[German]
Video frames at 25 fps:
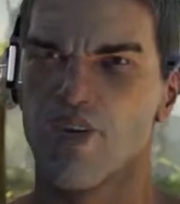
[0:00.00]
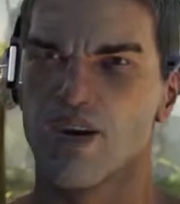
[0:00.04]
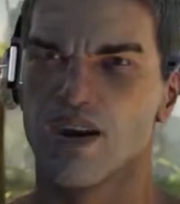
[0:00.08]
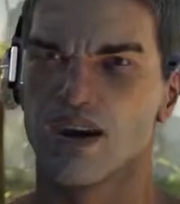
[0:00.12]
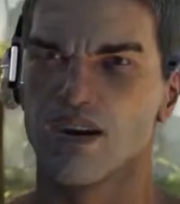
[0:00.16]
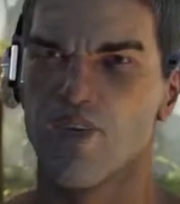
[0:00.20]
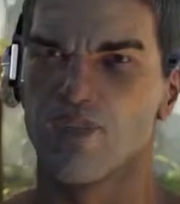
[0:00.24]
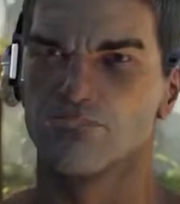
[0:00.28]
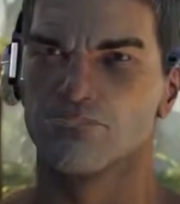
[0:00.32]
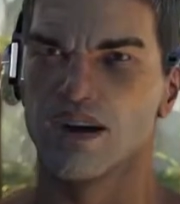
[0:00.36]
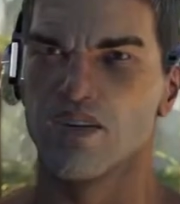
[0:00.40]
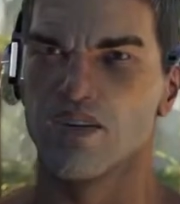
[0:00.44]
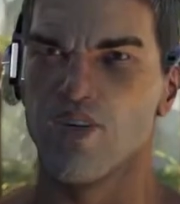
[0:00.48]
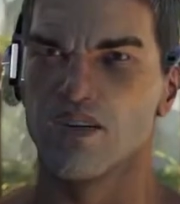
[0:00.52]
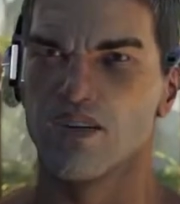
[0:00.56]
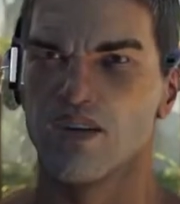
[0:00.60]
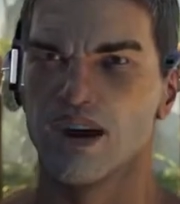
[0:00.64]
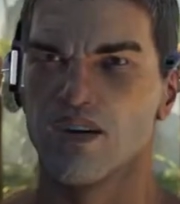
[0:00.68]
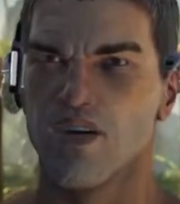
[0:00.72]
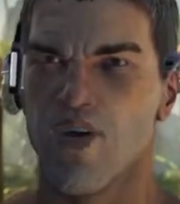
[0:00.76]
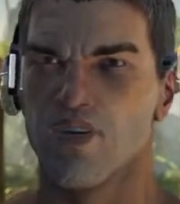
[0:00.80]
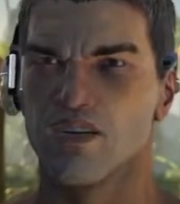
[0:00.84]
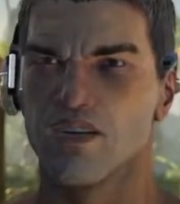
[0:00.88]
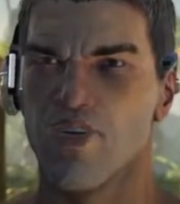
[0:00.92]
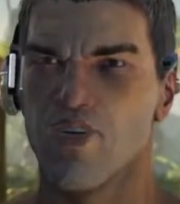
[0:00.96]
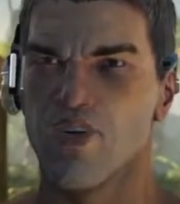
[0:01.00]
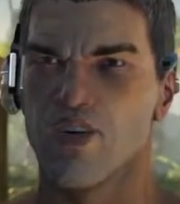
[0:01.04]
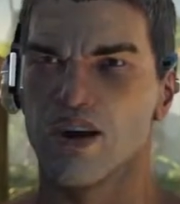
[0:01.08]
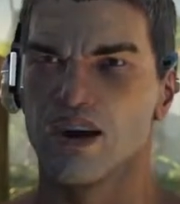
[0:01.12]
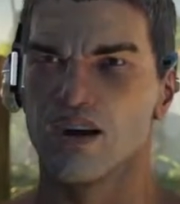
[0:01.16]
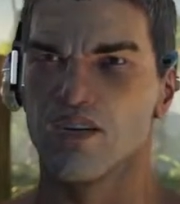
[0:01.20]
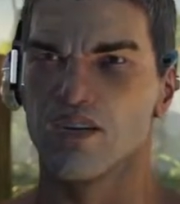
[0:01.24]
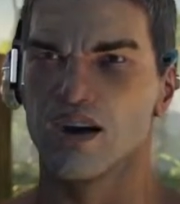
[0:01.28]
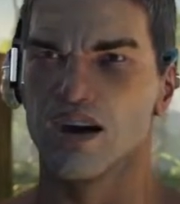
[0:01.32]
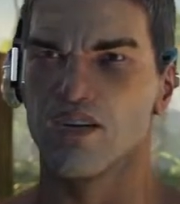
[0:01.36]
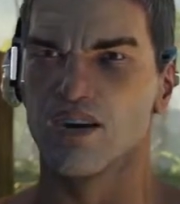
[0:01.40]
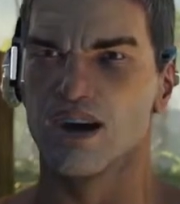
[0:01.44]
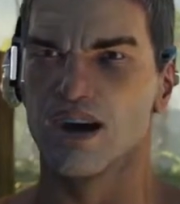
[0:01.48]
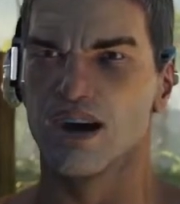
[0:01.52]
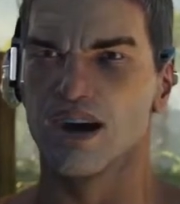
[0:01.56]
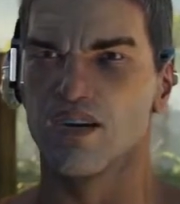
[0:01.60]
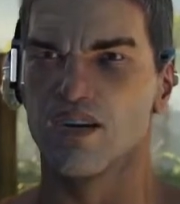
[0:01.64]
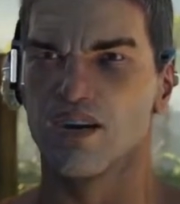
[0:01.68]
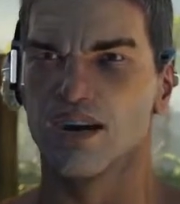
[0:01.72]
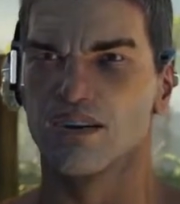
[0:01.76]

Bei dem versunkenen